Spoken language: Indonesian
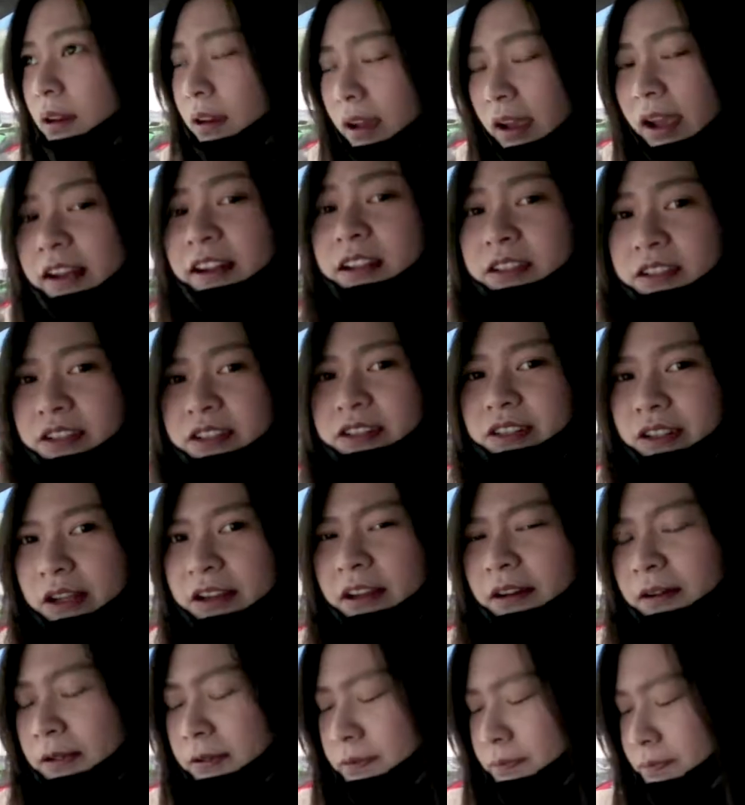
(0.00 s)
enak sih
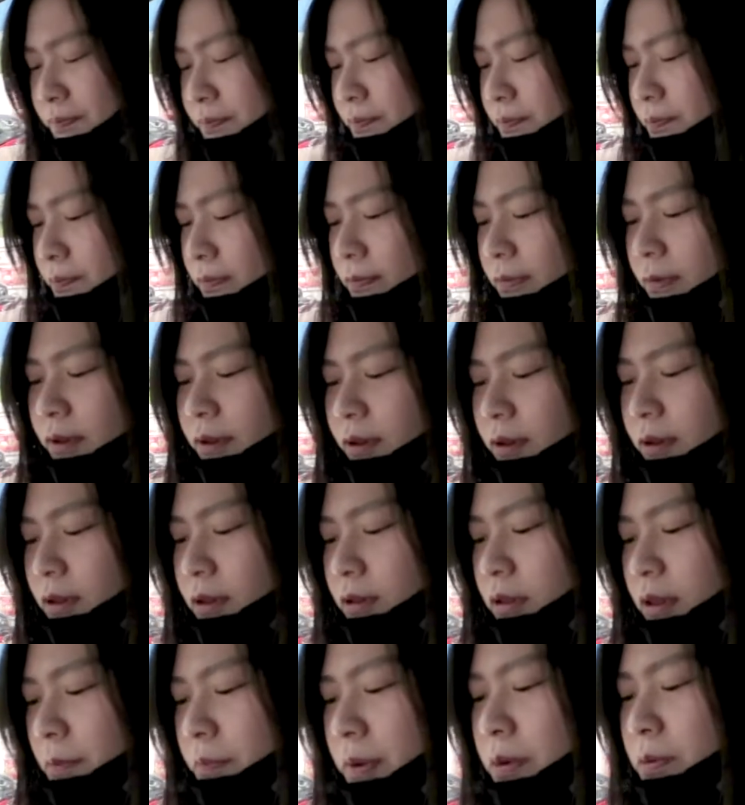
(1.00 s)
seger
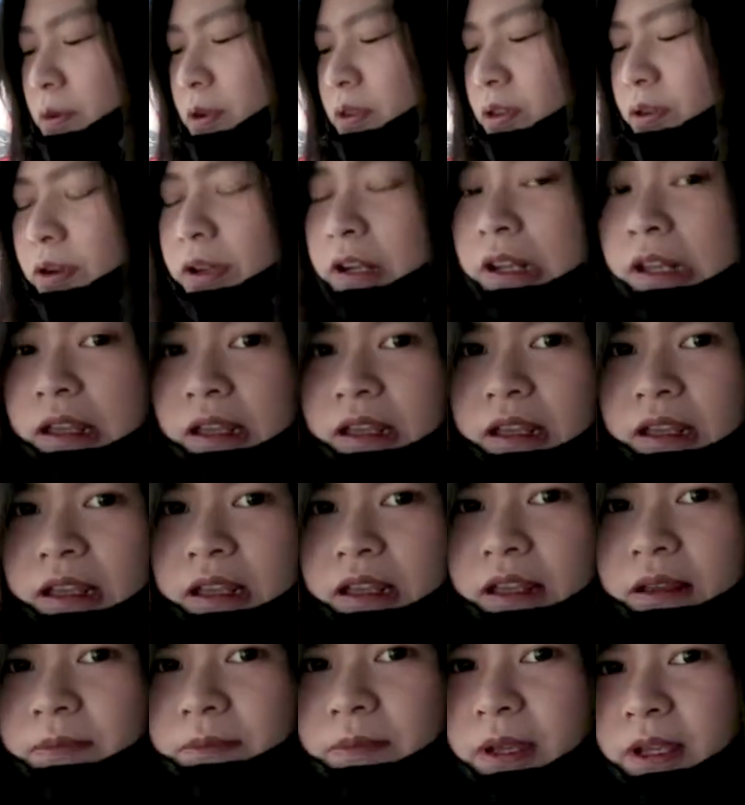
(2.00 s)
tapi menurutku
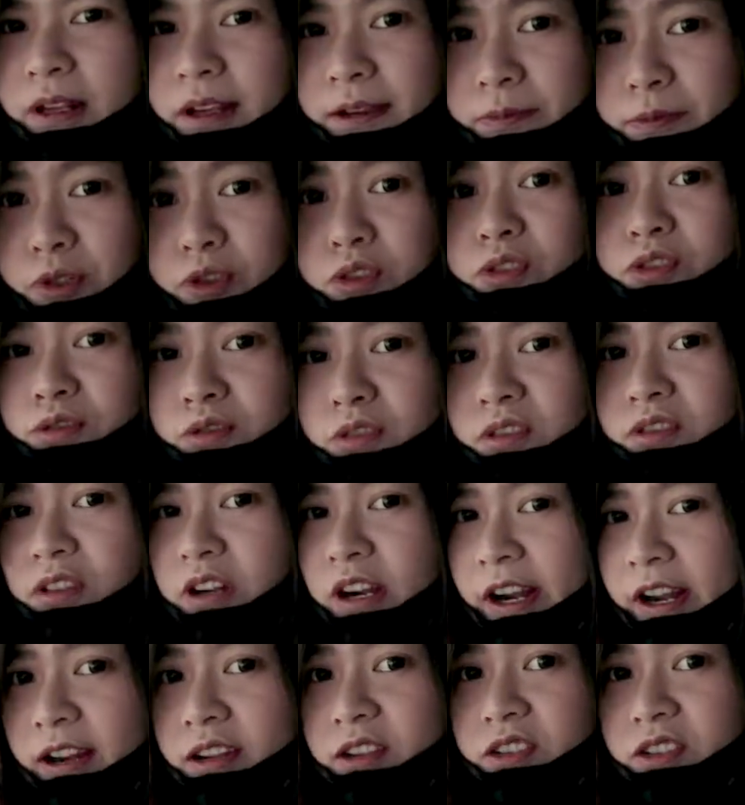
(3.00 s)
ini mirip susu
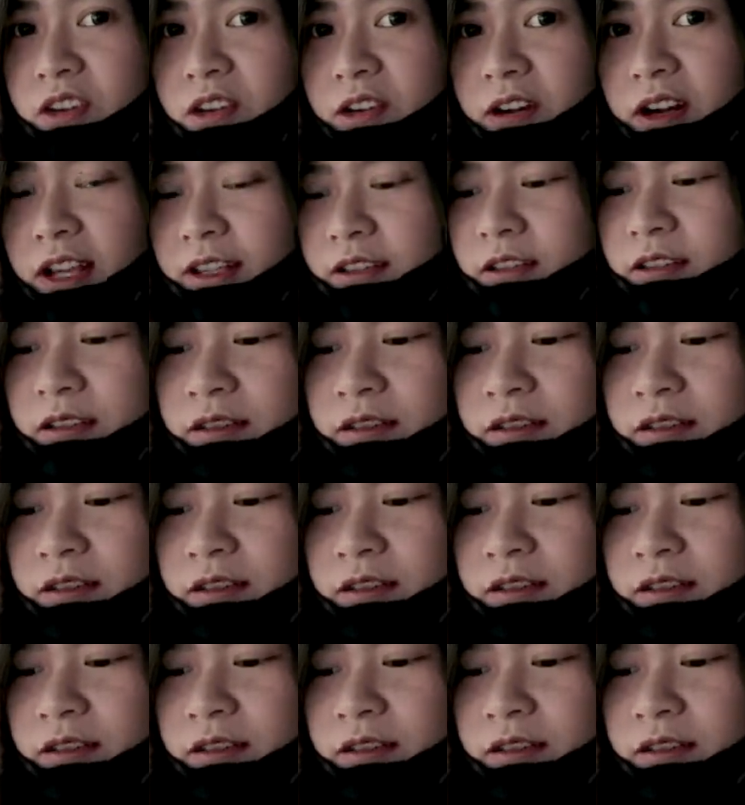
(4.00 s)
ultra yang coklat